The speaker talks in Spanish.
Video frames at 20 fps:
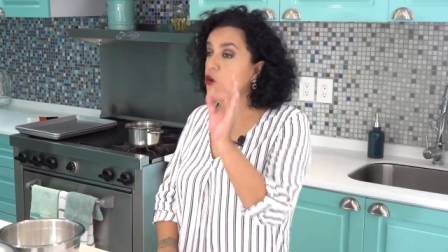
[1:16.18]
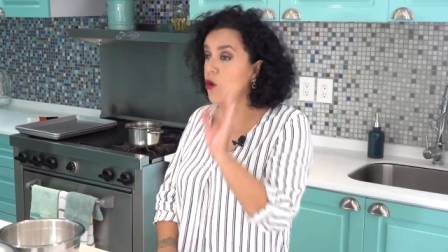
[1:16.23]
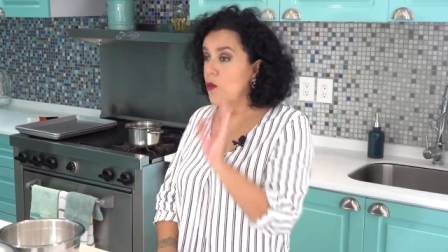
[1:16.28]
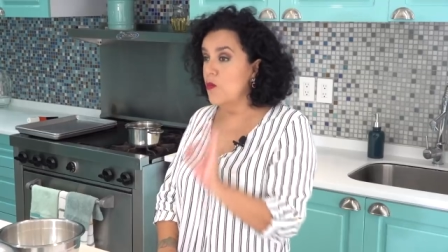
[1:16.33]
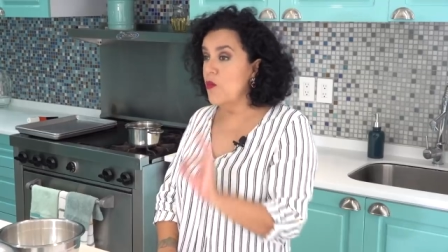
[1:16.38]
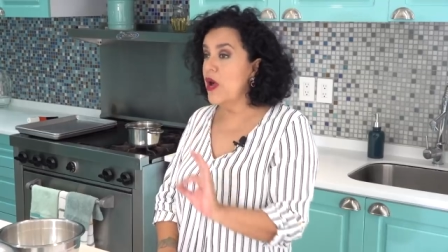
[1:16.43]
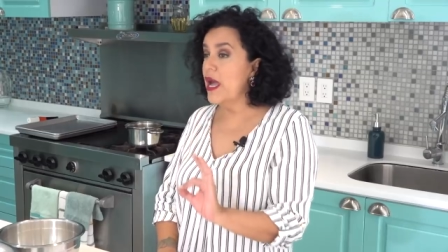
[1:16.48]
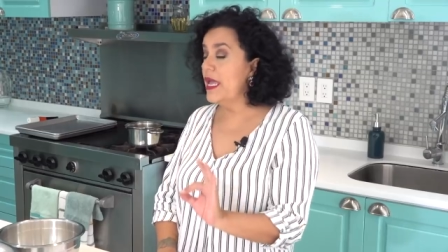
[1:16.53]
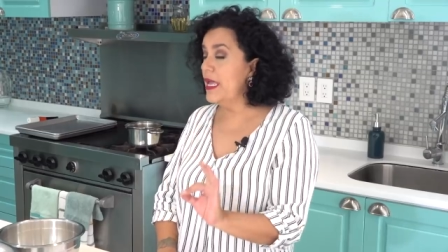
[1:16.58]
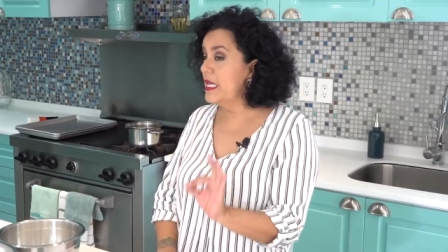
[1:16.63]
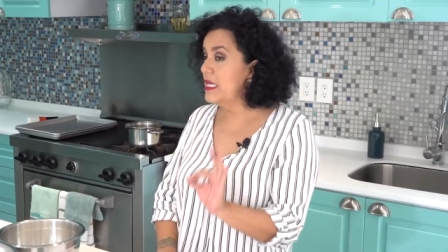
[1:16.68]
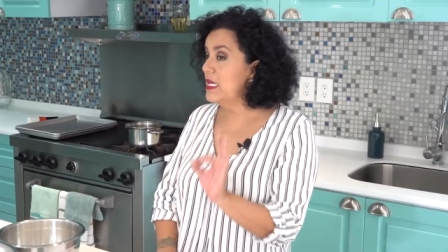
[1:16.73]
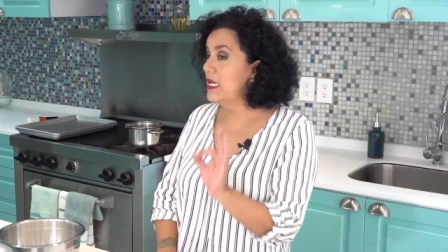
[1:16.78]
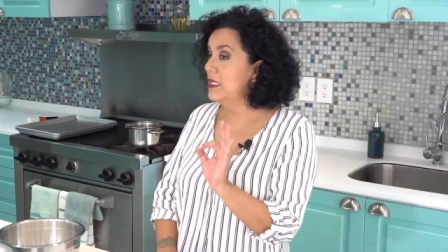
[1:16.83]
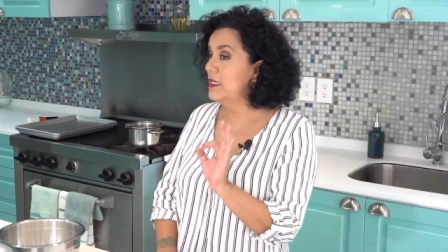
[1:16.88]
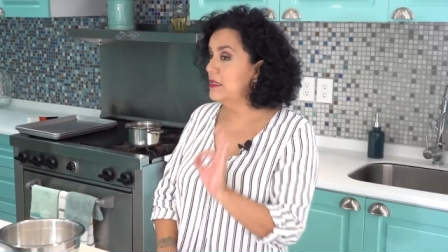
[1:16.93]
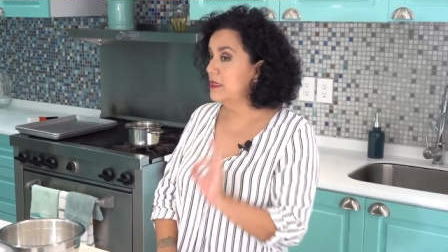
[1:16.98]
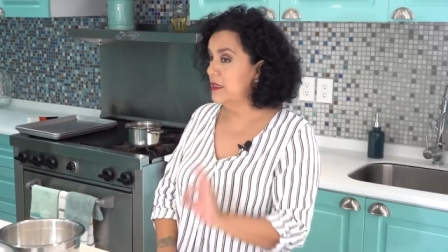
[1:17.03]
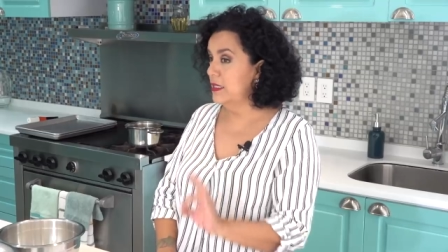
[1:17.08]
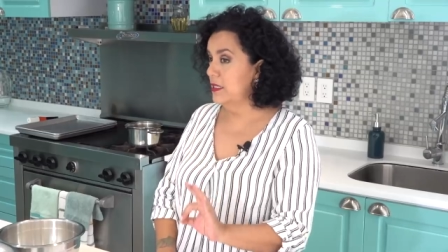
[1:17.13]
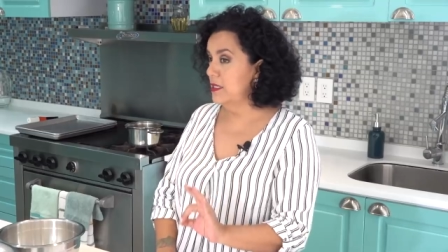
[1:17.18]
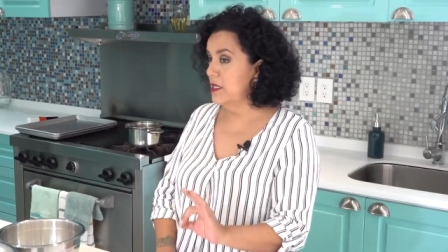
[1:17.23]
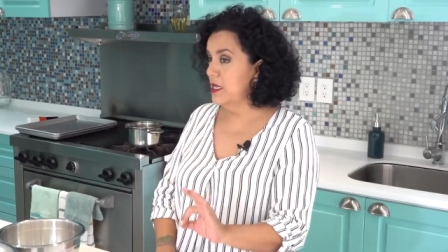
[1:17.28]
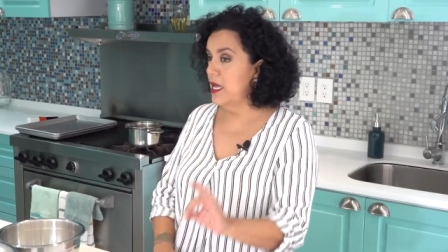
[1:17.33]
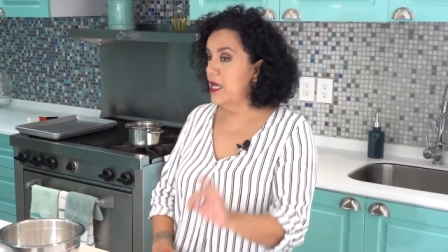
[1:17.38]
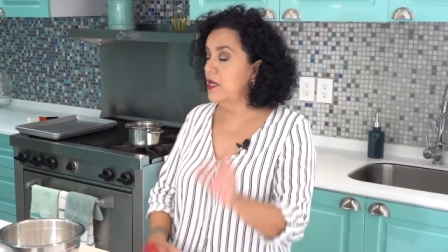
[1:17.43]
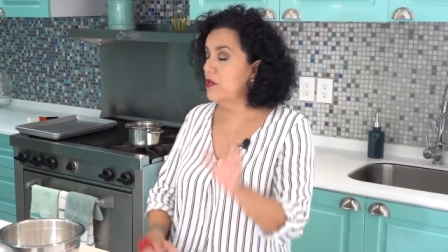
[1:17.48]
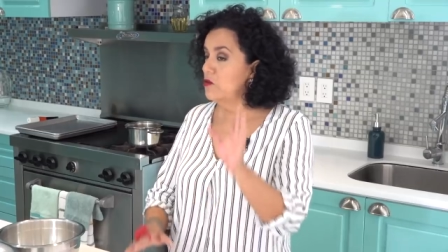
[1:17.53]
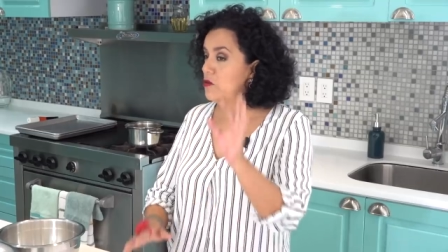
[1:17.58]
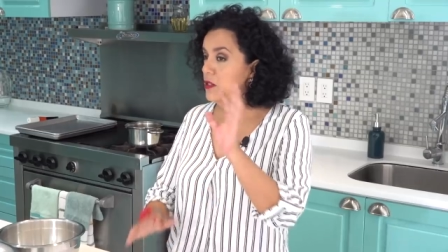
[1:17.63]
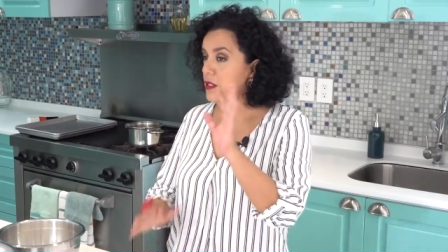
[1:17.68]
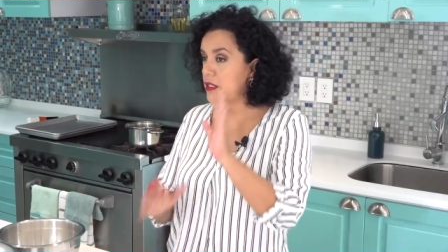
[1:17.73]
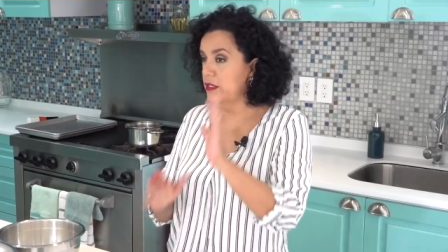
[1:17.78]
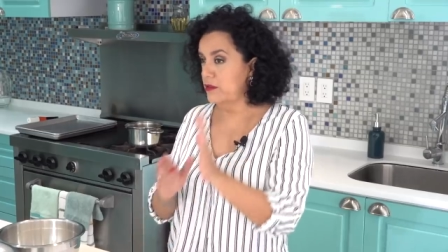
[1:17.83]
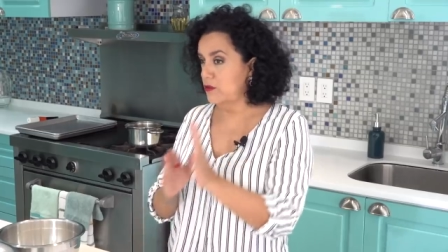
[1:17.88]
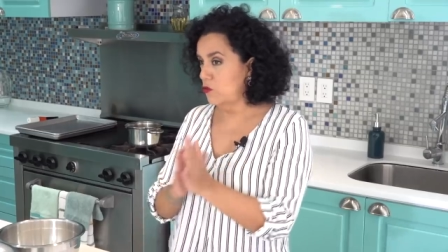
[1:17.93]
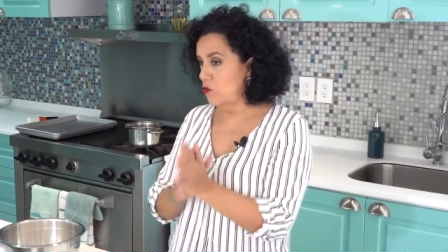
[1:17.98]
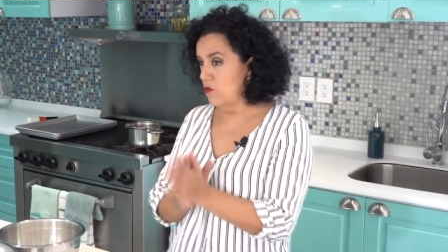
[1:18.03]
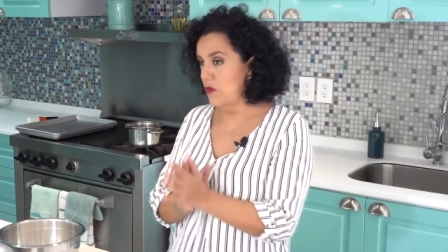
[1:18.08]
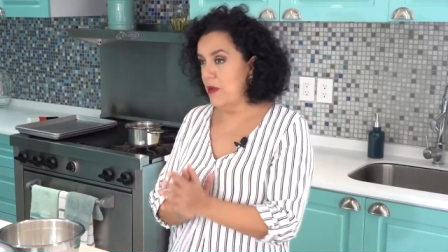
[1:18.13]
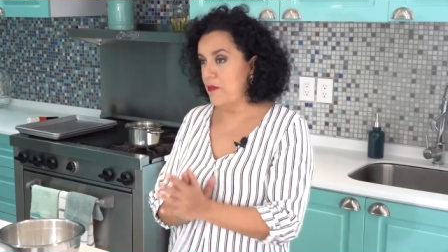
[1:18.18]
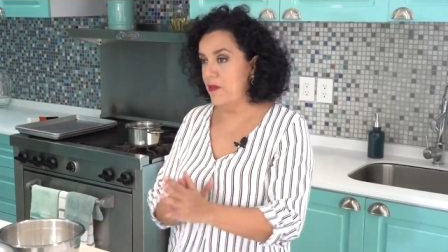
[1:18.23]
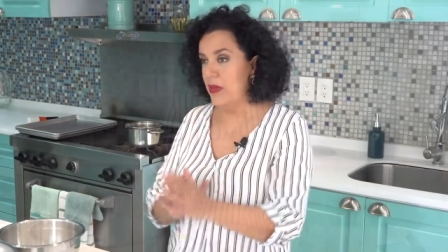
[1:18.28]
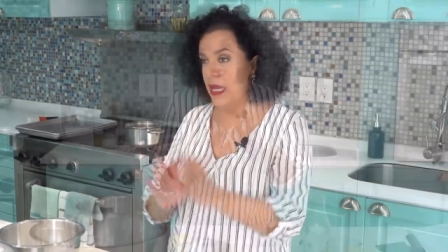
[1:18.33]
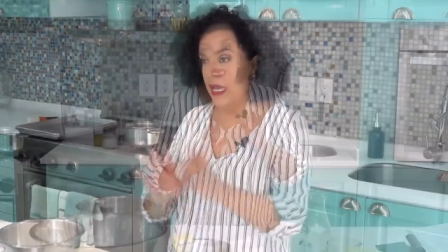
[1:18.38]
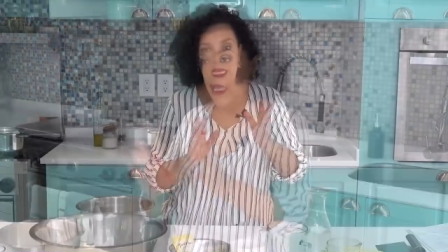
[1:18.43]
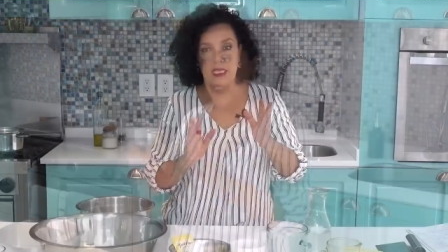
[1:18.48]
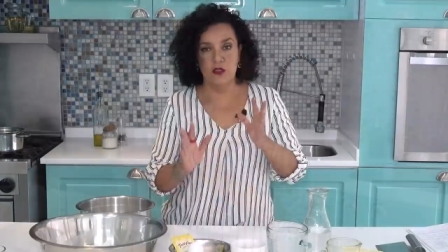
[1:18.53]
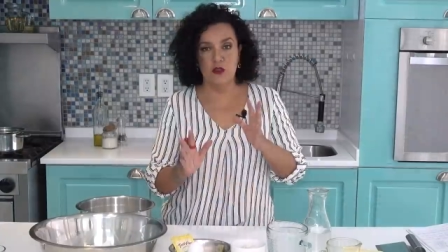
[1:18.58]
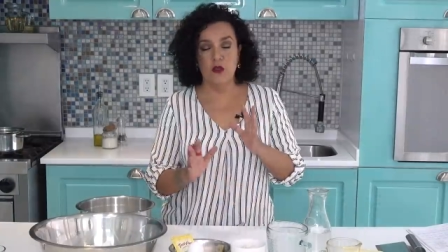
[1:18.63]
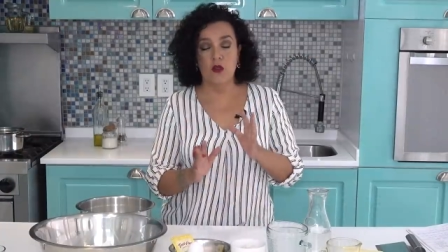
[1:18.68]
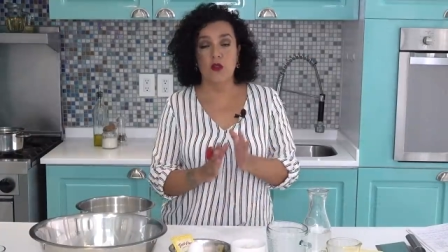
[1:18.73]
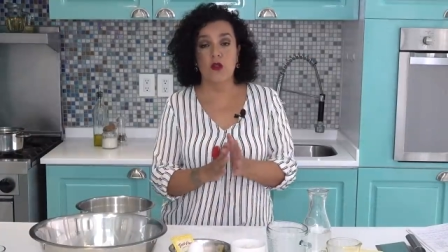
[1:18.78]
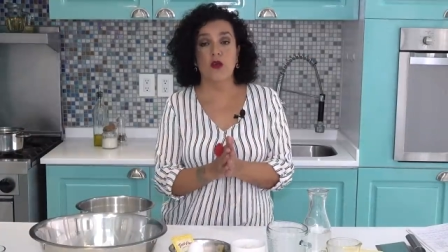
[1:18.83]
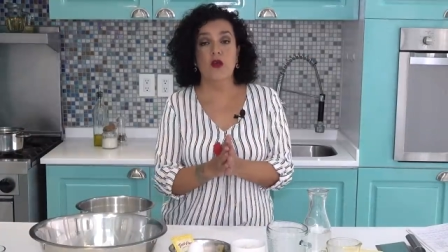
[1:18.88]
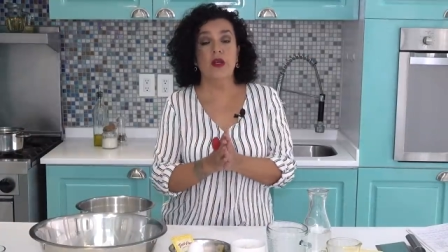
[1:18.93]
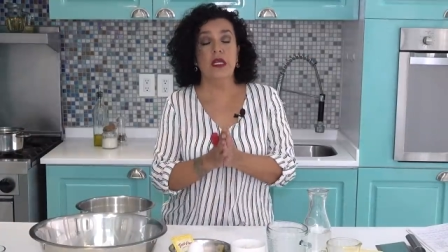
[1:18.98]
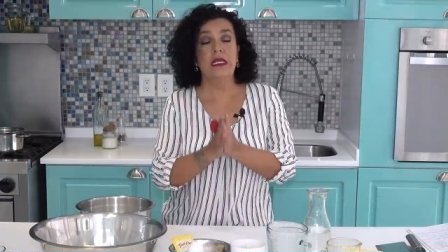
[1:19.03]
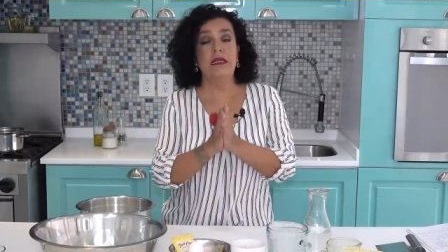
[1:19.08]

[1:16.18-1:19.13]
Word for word: como a ella le enseñaron su mamá y todo